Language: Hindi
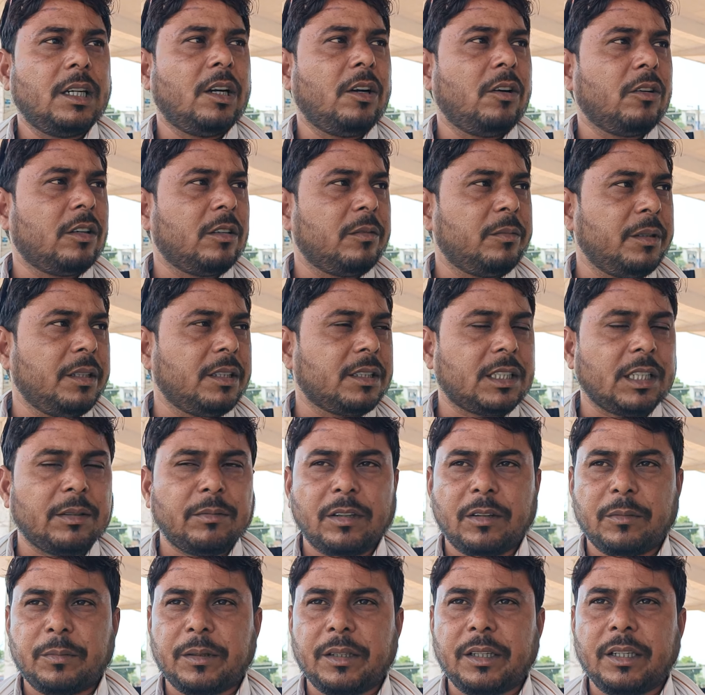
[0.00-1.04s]
गांव का बीज
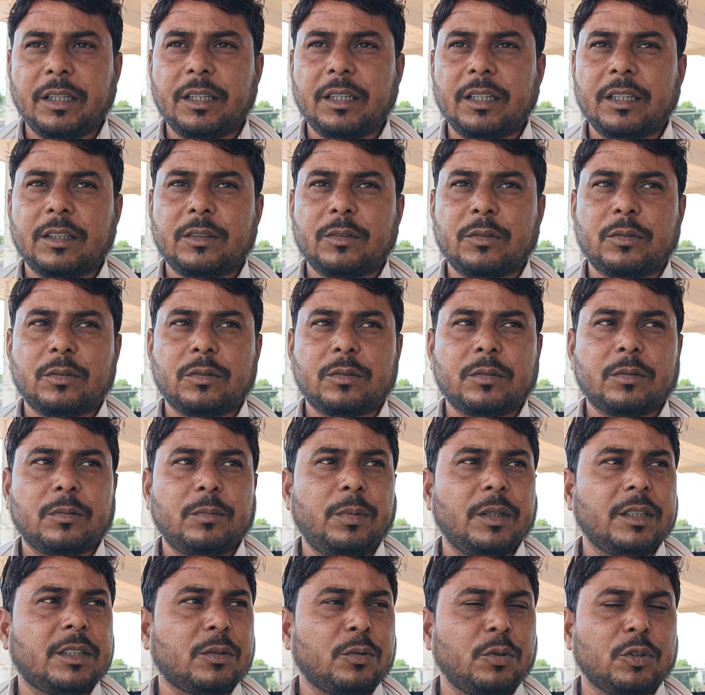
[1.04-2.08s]
समापन ही है
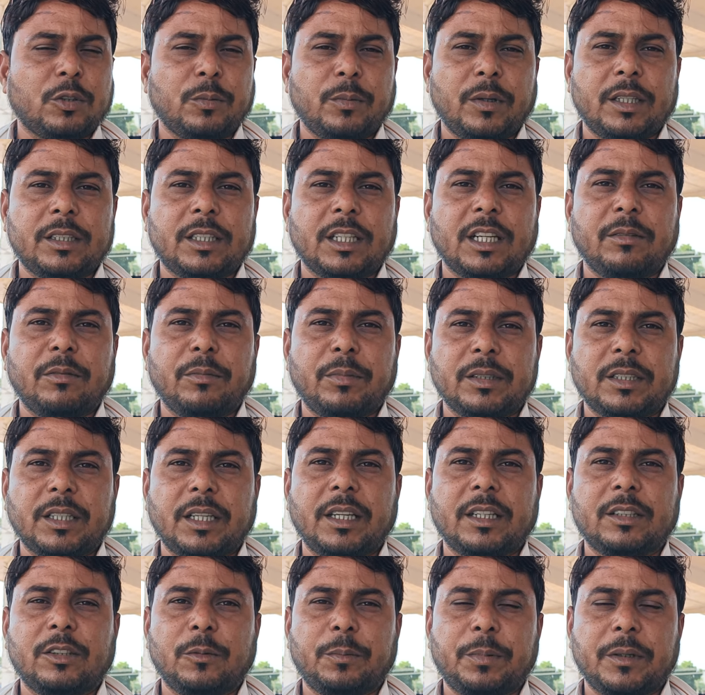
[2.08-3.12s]
बस कुछ मात्रा में
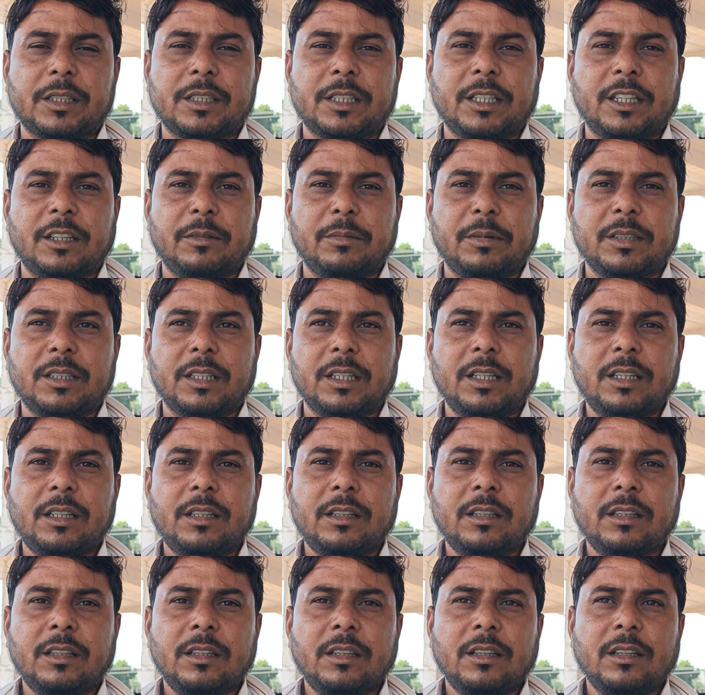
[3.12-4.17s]
बचा एक दो परसेंट बचा है
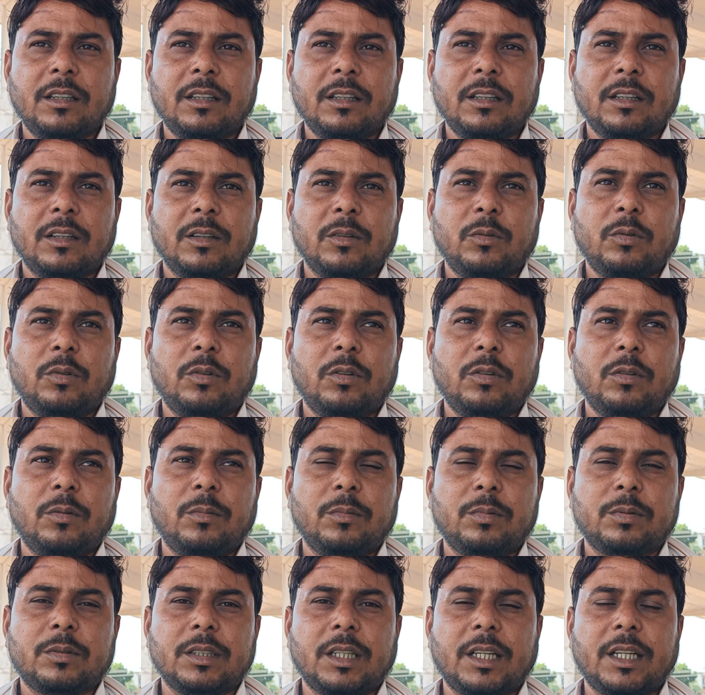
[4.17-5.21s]
वो
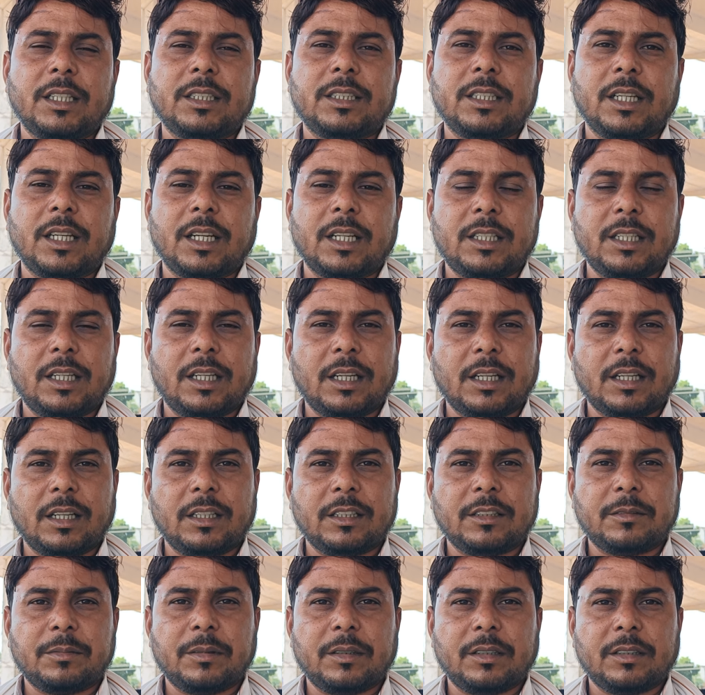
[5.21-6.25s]
साढ़े चार हजार के
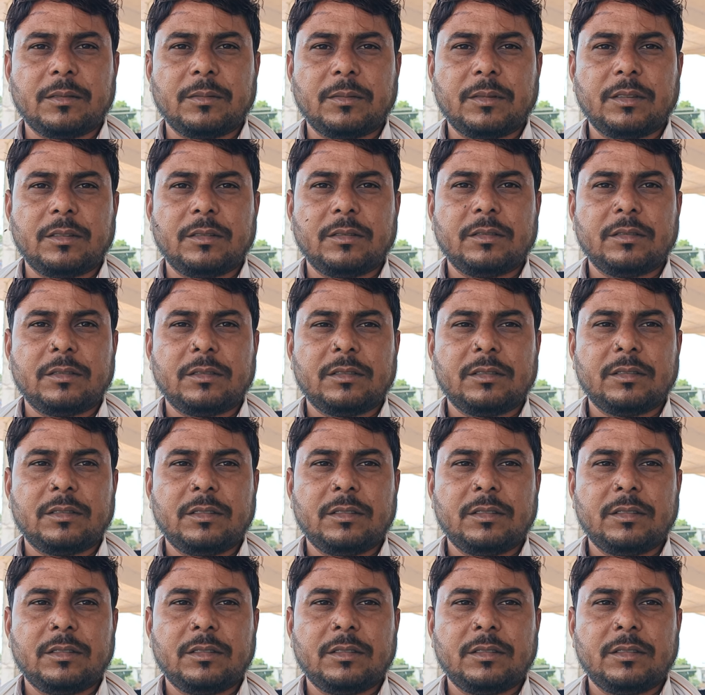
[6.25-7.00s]
आसपास